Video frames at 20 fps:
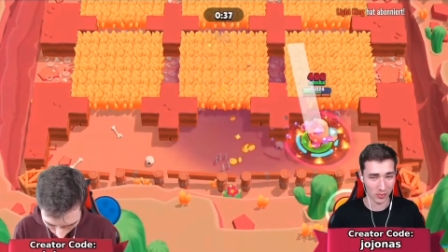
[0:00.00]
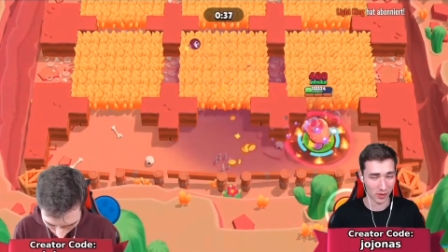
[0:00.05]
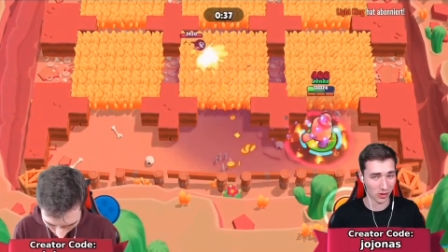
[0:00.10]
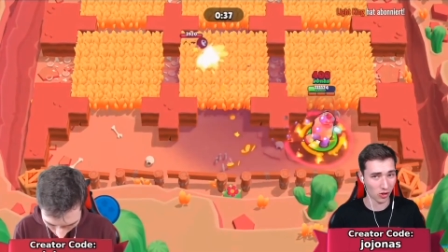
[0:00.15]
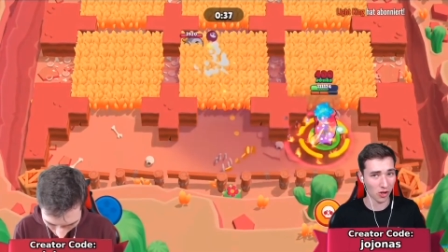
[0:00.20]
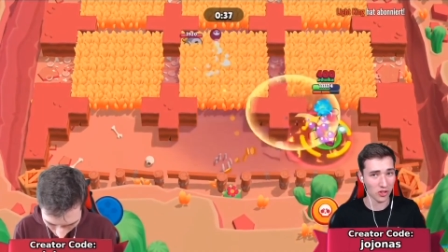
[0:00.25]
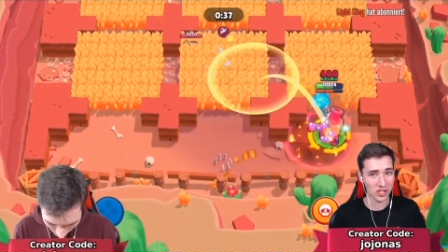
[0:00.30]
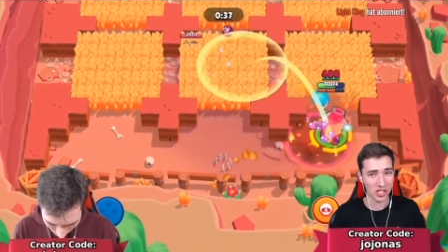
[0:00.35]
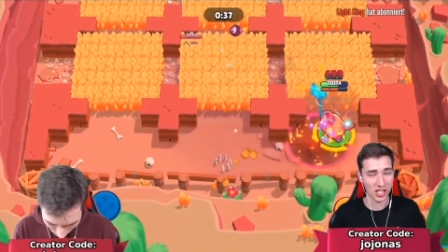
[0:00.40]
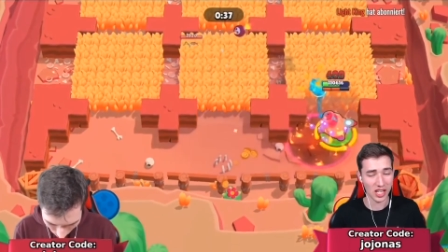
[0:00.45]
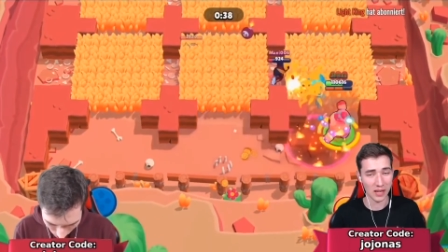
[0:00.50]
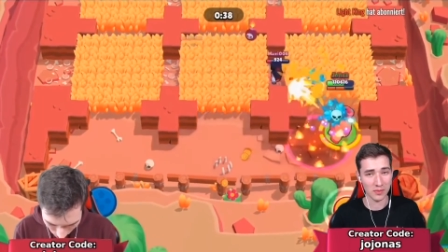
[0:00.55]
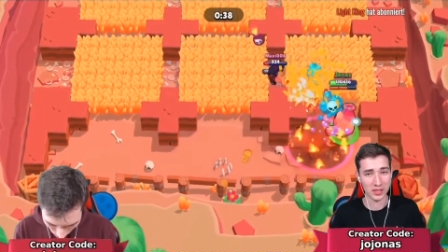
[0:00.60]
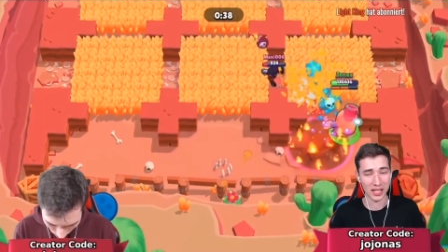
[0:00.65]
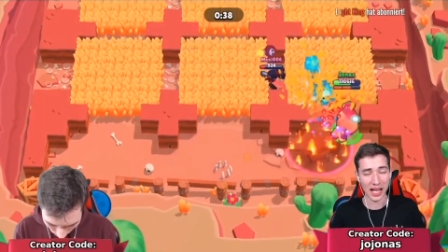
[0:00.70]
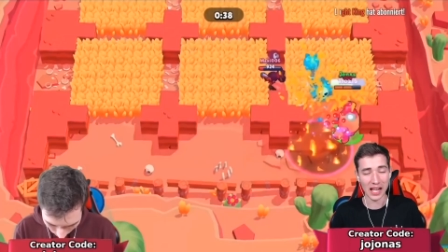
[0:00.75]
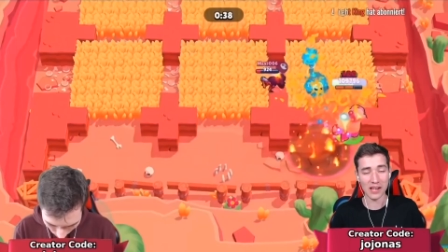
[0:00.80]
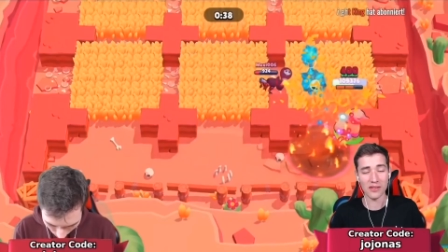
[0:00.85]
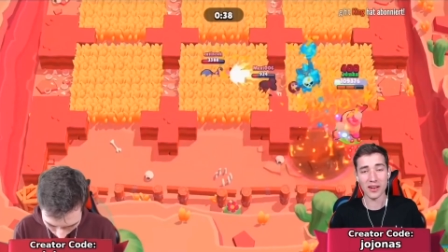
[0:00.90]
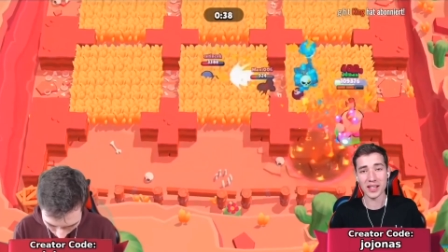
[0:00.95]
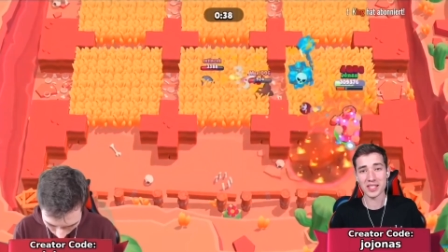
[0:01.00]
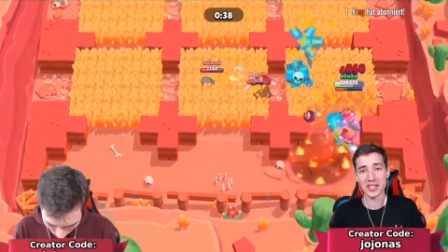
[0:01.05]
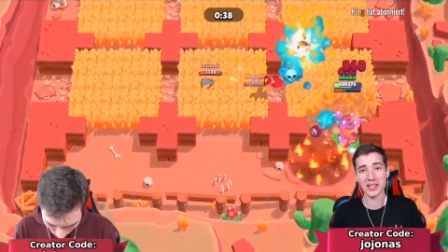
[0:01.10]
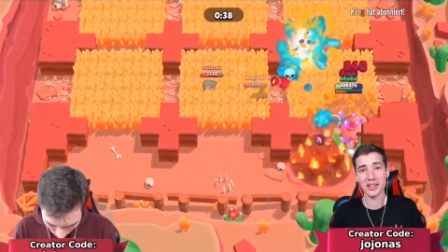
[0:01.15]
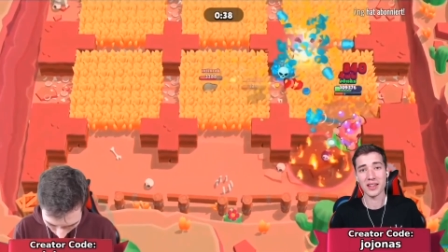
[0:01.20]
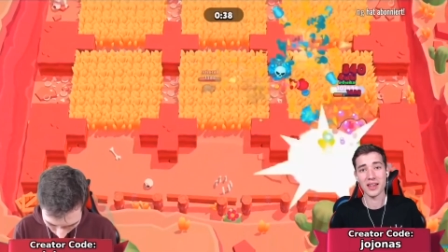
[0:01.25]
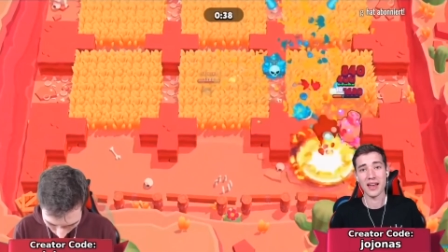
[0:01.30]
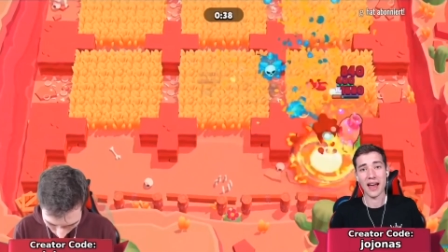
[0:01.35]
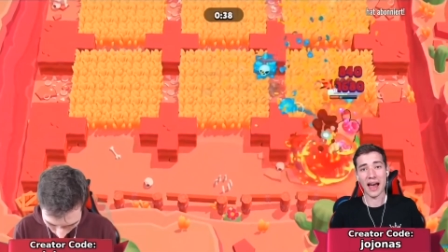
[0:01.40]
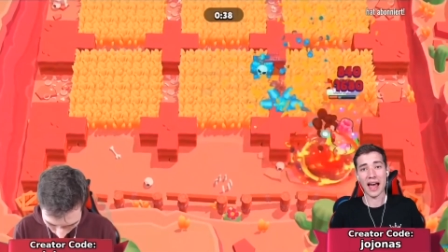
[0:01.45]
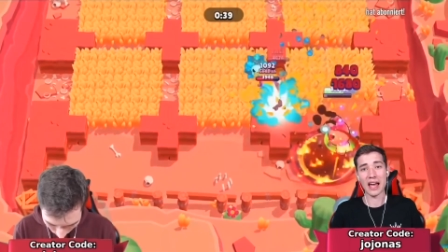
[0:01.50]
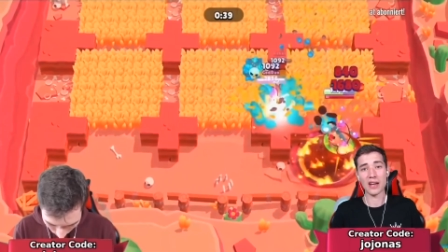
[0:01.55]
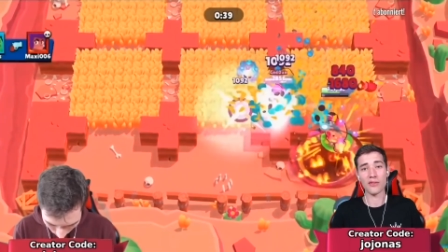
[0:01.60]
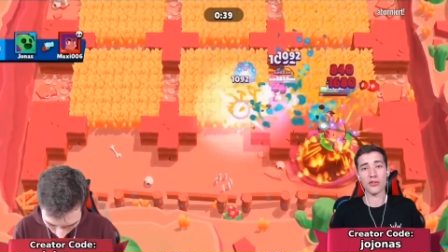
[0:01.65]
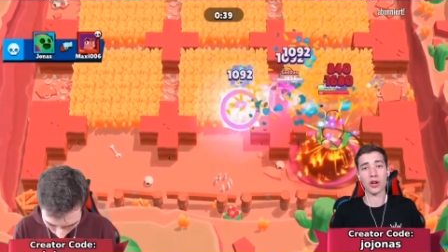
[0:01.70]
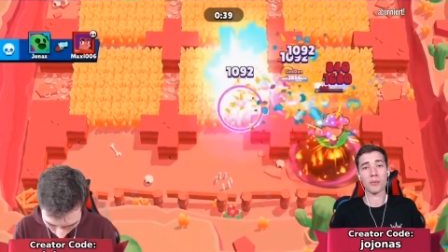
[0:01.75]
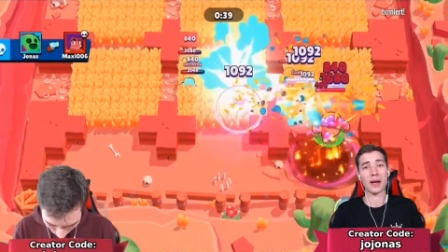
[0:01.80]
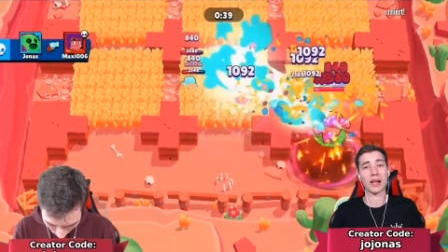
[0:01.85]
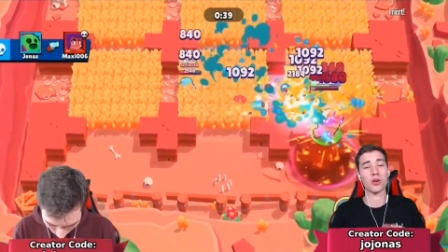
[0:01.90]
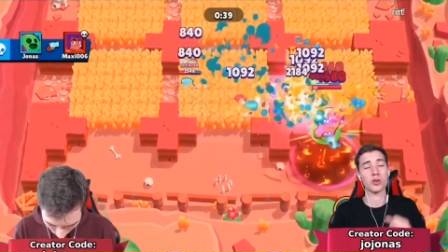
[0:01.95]
Man konnte eben teilweise
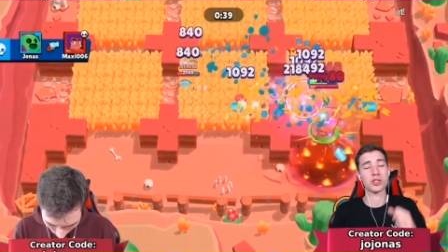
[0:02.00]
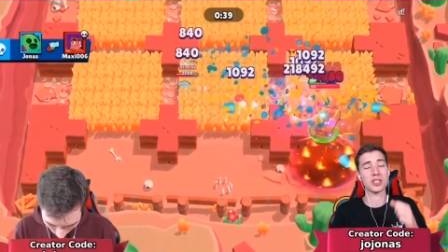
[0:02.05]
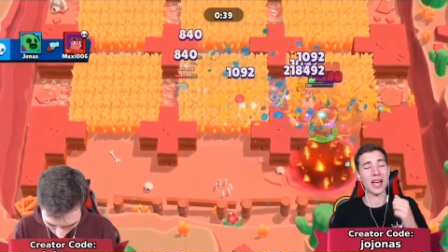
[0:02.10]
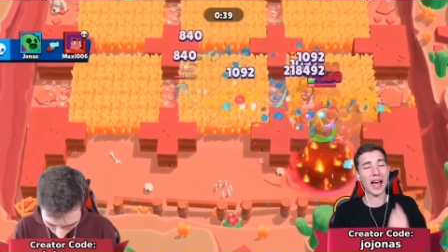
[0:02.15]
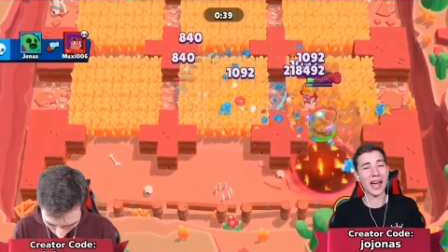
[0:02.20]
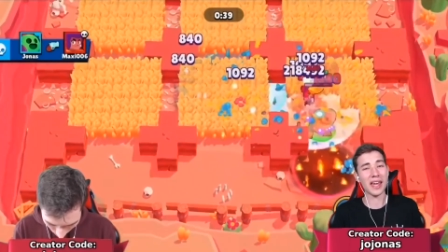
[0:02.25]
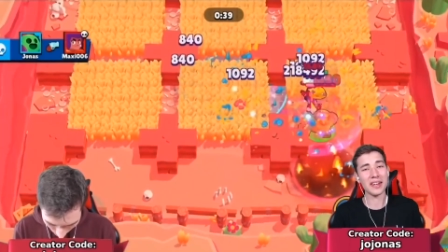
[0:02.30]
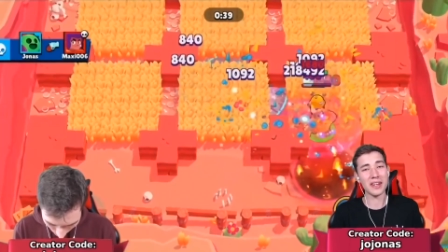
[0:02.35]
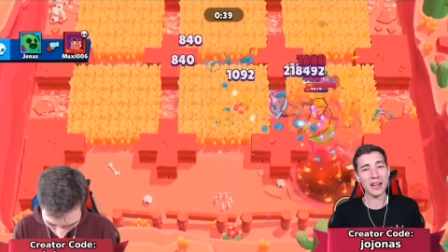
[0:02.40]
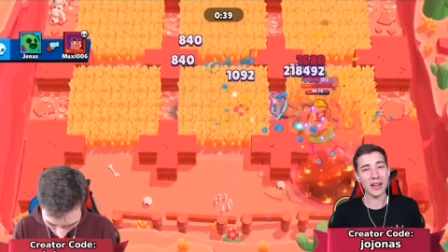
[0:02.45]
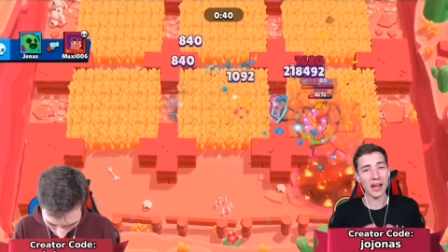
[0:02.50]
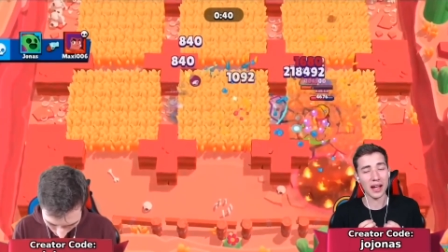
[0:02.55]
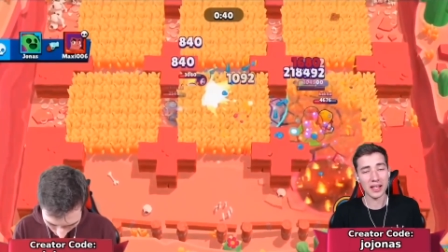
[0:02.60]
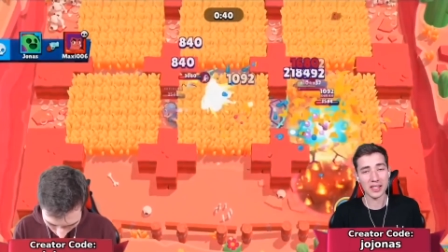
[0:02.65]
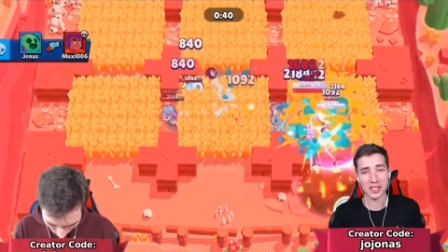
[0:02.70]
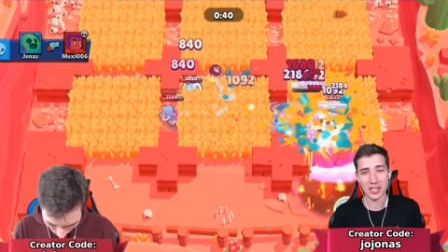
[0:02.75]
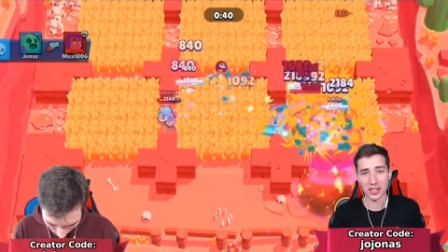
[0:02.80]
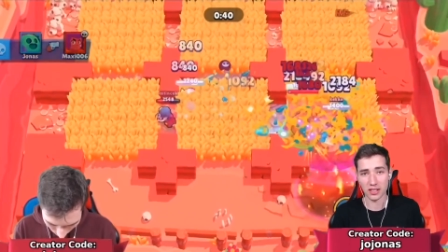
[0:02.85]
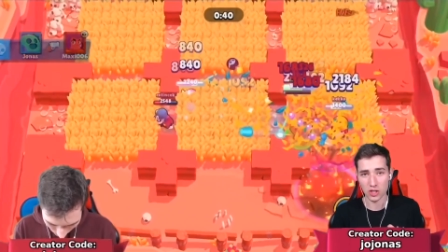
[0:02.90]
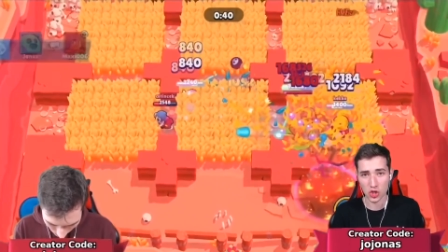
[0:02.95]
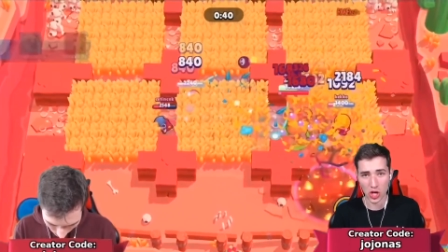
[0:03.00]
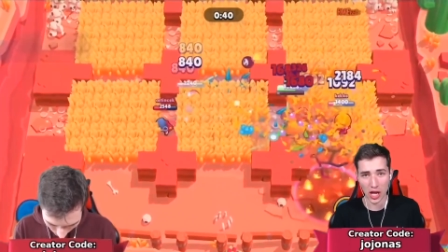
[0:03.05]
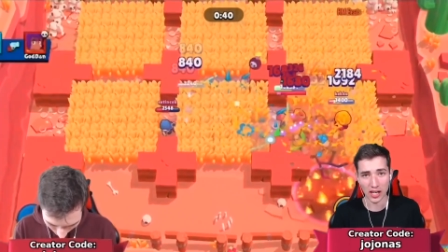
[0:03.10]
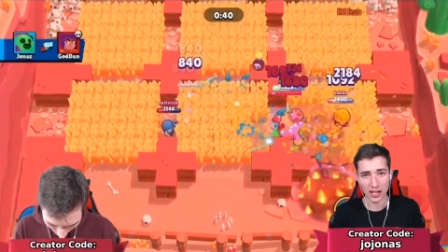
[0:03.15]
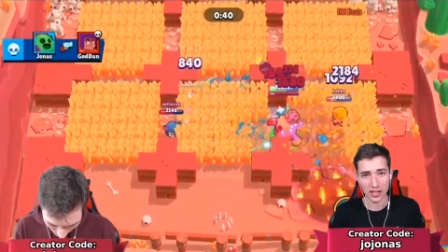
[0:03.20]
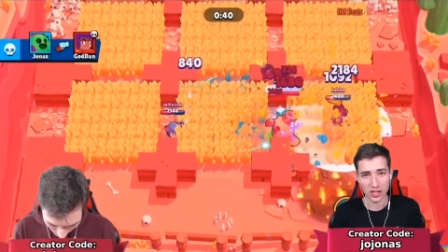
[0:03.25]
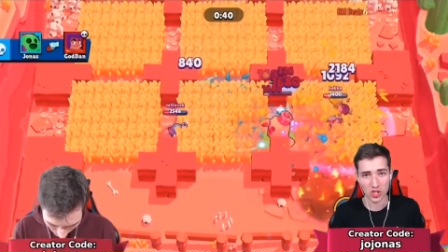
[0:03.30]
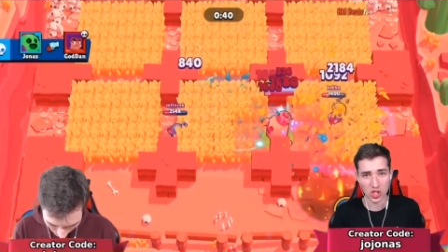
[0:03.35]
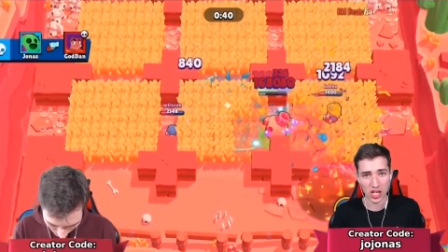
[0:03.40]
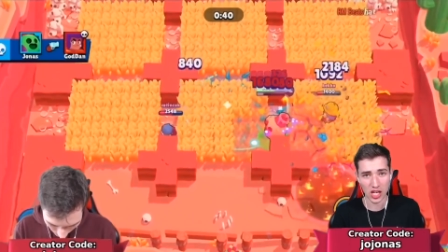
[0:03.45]
einfach mal aus einer einzigen Challenge